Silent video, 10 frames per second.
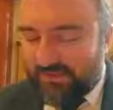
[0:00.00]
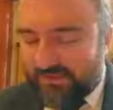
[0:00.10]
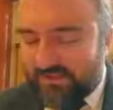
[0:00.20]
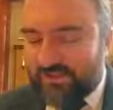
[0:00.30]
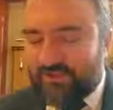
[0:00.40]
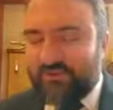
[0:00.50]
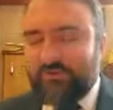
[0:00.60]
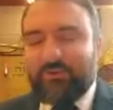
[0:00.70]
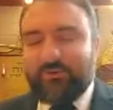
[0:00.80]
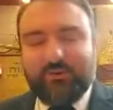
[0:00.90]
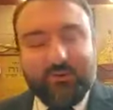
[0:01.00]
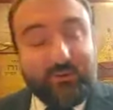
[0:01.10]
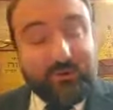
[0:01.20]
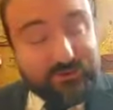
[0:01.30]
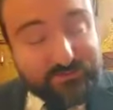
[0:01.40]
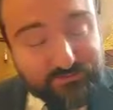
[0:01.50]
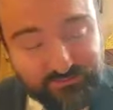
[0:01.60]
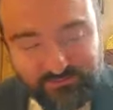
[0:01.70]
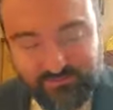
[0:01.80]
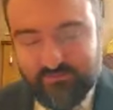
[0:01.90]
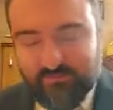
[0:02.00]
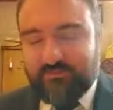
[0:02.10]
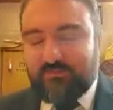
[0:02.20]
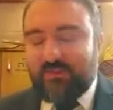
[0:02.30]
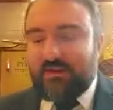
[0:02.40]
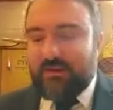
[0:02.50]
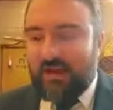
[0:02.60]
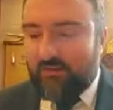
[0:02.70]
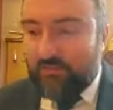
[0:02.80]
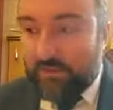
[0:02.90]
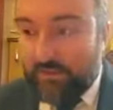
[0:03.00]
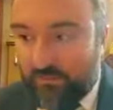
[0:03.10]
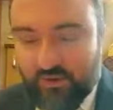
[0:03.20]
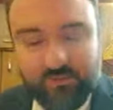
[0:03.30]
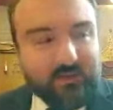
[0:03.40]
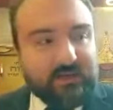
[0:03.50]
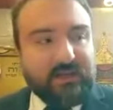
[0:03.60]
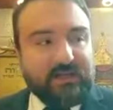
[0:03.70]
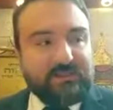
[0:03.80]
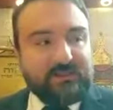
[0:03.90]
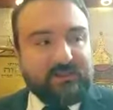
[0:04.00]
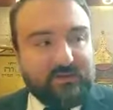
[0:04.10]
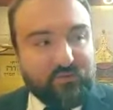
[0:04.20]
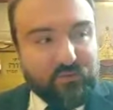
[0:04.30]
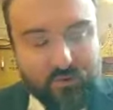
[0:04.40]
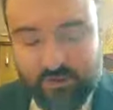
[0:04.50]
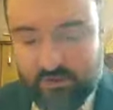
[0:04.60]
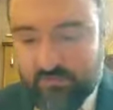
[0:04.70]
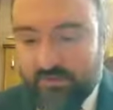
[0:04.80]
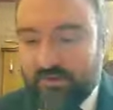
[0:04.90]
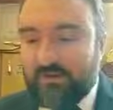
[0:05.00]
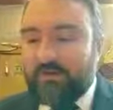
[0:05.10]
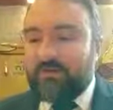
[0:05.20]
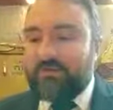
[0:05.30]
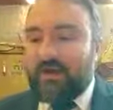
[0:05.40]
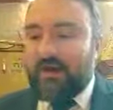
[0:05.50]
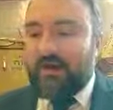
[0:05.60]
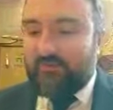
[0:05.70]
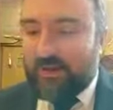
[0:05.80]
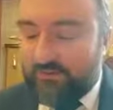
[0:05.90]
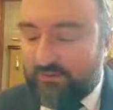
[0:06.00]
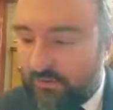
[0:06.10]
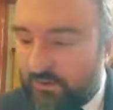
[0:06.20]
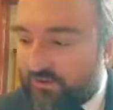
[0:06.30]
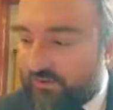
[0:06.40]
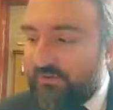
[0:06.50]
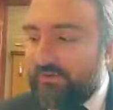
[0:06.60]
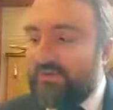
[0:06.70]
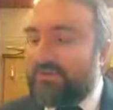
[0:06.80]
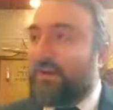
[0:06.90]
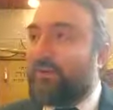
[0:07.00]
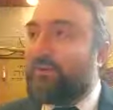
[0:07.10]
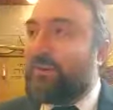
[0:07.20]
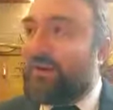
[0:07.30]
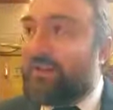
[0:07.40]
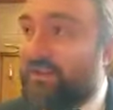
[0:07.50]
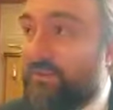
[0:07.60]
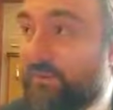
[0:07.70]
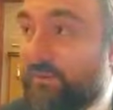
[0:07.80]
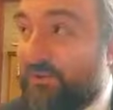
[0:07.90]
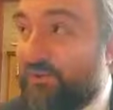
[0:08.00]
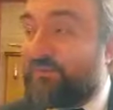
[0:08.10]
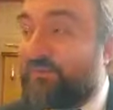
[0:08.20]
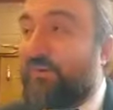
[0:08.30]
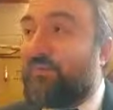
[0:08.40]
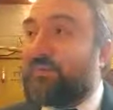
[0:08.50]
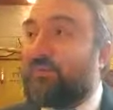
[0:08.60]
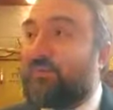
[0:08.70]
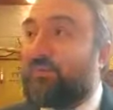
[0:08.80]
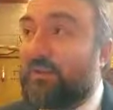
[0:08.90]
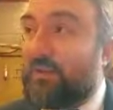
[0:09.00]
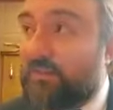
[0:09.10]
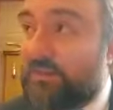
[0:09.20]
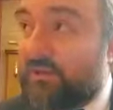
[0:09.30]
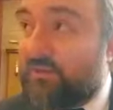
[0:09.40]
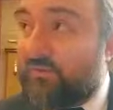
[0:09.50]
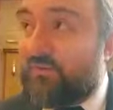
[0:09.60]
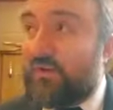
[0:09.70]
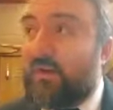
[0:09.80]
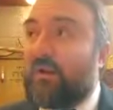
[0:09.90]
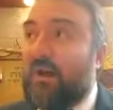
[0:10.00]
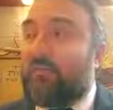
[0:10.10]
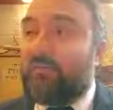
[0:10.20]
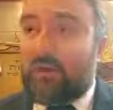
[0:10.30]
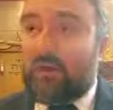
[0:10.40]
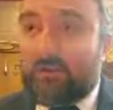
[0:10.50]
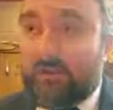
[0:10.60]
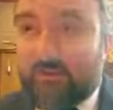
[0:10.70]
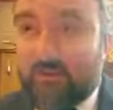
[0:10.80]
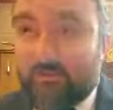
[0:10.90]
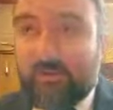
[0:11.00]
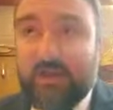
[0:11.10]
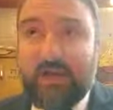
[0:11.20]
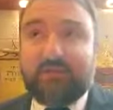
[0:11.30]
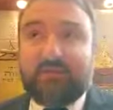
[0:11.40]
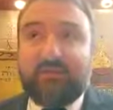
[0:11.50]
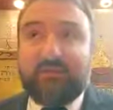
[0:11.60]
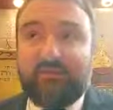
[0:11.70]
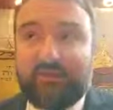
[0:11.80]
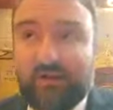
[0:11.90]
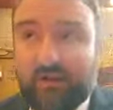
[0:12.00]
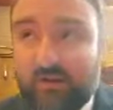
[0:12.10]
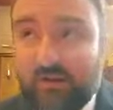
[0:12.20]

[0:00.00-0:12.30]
слышал ее от Рава Билимбойма, когда ходил на его уроки, да, в Марину Рощу. Так он однажды получил письмо, в котором было написано, что Рав у нас, говорит, «Ну, поменяйте нам Равина.